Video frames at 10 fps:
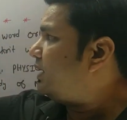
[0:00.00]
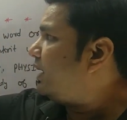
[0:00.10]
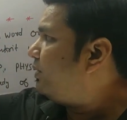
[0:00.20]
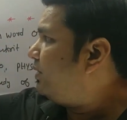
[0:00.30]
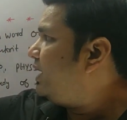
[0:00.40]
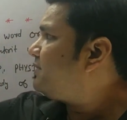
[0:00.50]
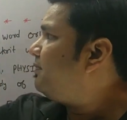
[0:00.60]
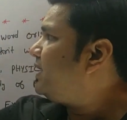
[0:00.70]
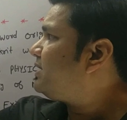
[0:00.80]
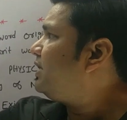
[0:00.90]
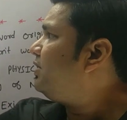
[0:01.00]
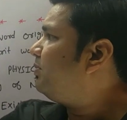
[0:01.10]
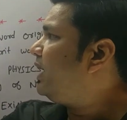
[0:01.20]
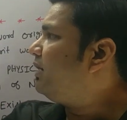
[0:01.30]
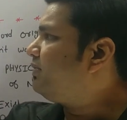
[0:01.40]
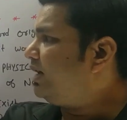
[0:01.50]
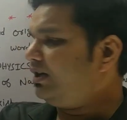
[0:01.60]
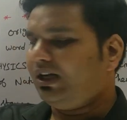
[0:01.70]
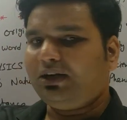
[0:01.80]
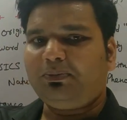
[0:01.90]
द नॉलेज विच ह्यूमन हैव
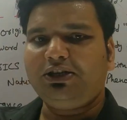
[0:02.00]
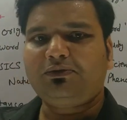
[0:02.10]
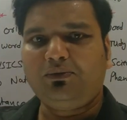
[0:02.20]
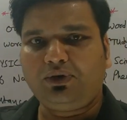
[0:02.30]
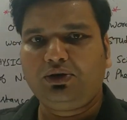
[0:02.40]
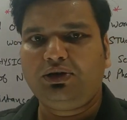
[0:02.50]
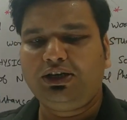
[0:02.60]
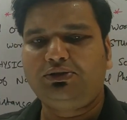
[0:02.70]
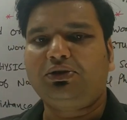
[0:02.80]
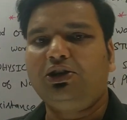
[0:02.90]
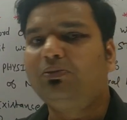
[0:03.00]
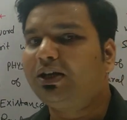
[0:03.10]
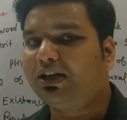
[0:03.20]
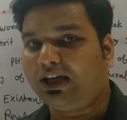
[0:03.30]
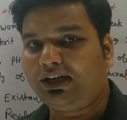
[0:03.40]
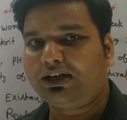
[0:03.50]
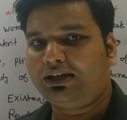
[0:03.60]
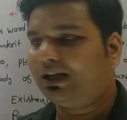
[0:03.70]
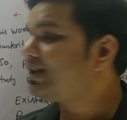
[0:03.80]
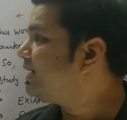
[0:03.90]
गेन इट मीन्स वो नॉलेज जो कि ह्यूमन गेन
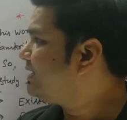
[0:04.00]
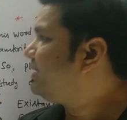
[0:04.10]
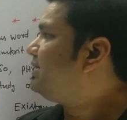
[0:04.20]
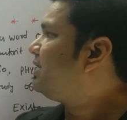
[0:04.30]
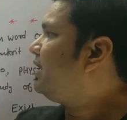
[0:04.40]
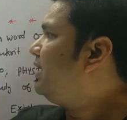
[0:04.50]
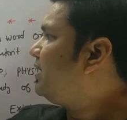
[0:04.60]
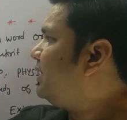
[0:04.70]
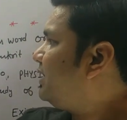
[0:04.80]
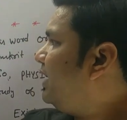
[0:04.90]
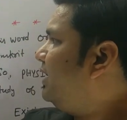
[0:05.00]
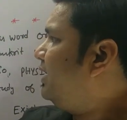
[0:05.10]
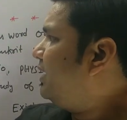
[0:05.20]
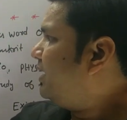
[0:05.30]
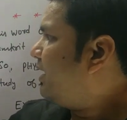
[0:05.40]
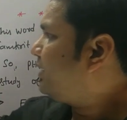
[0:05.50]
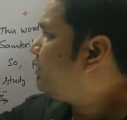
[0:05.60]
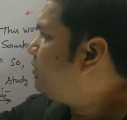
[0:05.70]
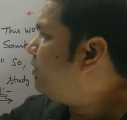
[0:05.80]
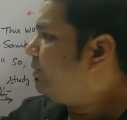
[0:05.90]
करता है किस चीज से गेन करता है
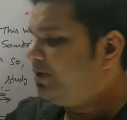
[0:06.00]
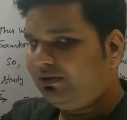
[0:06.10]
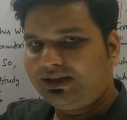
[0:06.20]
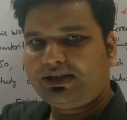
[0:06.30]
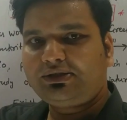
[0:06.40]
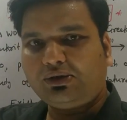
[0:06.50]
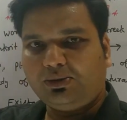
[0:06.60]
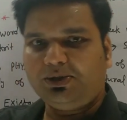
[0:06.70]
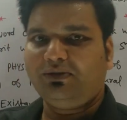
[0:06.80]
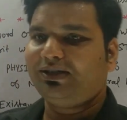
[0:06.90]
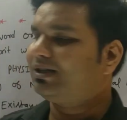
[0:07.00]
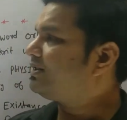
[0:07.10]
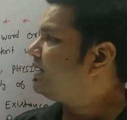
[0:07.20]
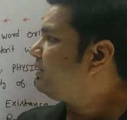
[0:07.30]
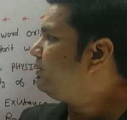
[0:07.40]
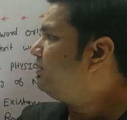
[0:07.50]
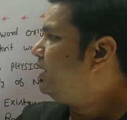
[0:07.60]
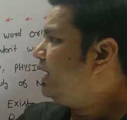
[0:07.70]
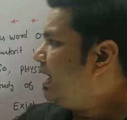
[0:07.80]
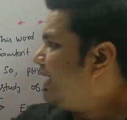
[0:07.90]
थ्रू ऑब्जर्वेशन ऑब्जर्वेशन के थ्रू
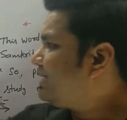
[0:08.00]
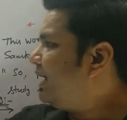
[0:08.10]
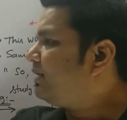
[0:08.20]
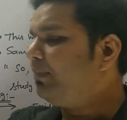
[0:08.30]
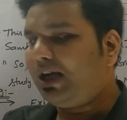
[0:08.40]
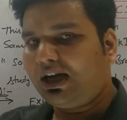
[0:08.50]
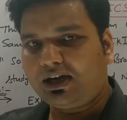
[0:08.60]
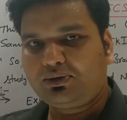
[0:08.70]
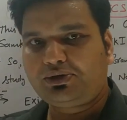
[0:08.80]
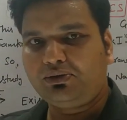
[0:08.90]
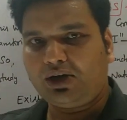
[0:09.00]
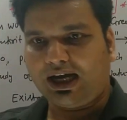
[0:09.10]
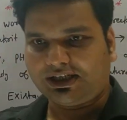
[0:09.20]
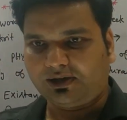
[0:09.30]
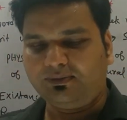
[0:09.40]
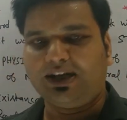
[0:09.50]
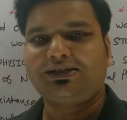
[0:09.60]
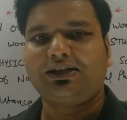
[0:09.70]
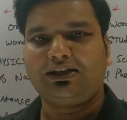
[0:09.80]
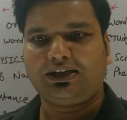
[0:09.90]
एंड साथ में कुछ वो
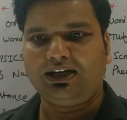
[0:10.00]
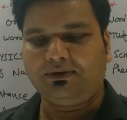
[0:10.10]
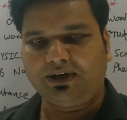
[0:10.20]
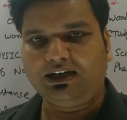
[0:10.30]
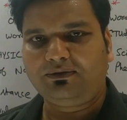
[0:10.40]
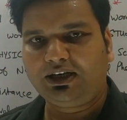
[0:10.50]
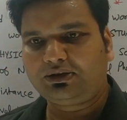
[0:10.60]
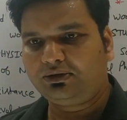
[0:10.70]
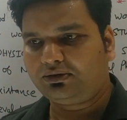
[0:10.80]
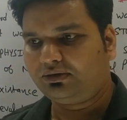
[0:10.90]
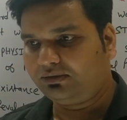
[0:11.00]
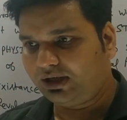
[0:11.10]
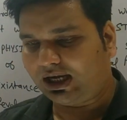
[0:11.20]
एक्सपेरिमेंट्स करता है डिफरेंट डिफरेंट तो उन